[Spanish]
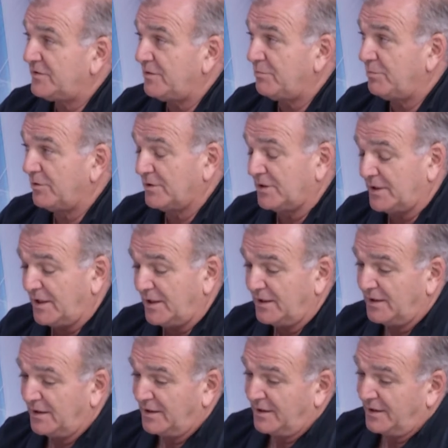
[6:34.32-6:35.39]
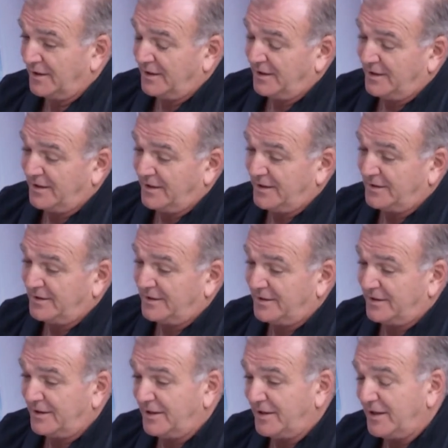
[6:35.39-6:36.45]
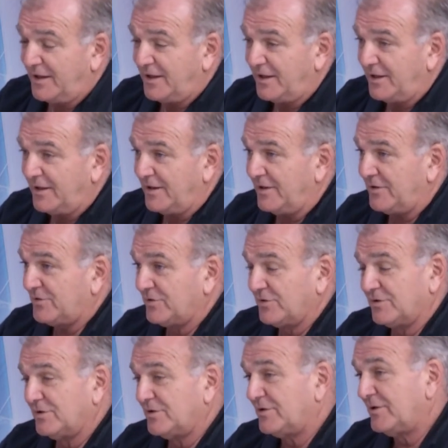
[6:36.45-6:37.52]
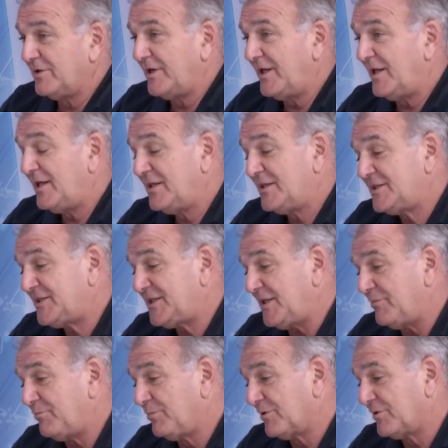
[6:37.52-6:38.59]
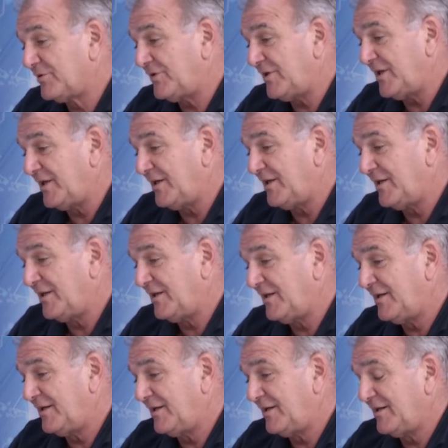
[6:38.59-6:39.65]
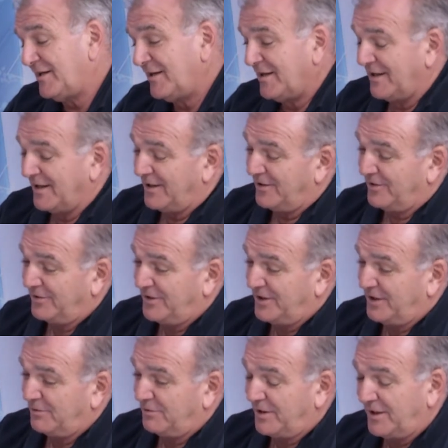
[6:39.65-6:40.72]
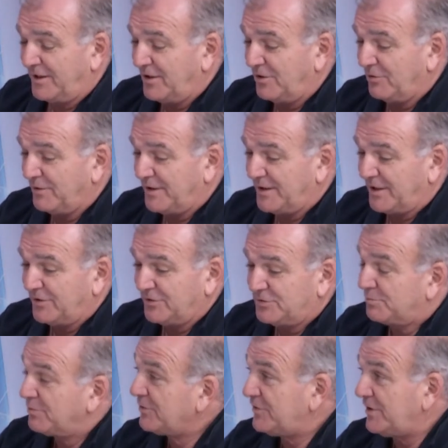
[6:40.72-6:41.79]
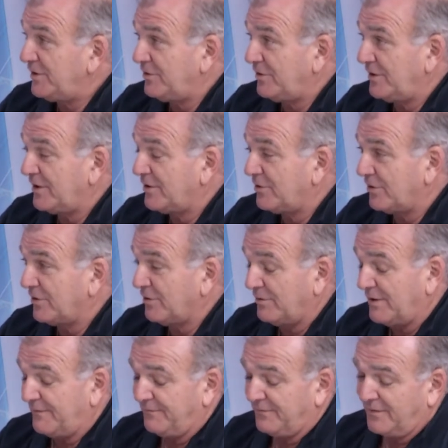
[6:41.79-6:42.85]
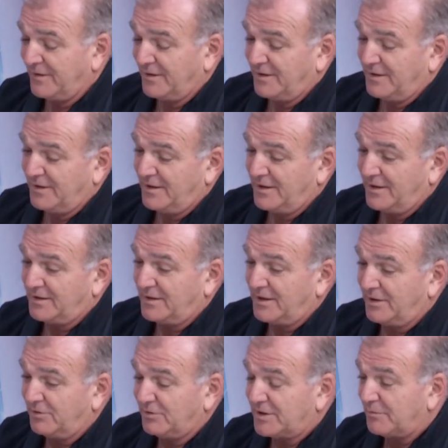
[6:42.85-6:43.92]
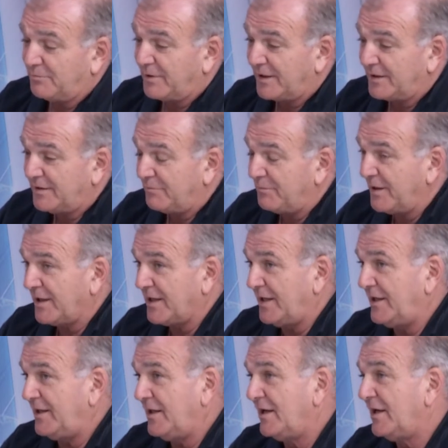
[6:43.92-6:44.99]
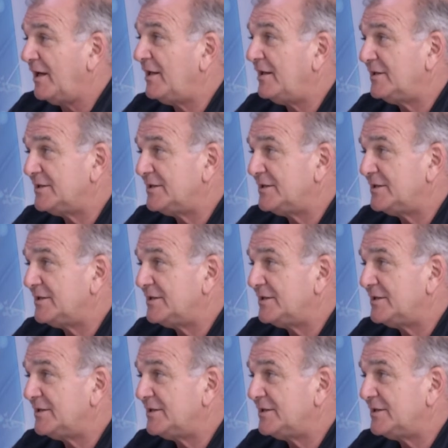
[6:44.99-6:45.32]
exporta este, y de eso el 100%, no diría, el 98% es de Córdoba. Este, hay otra parte pequeña en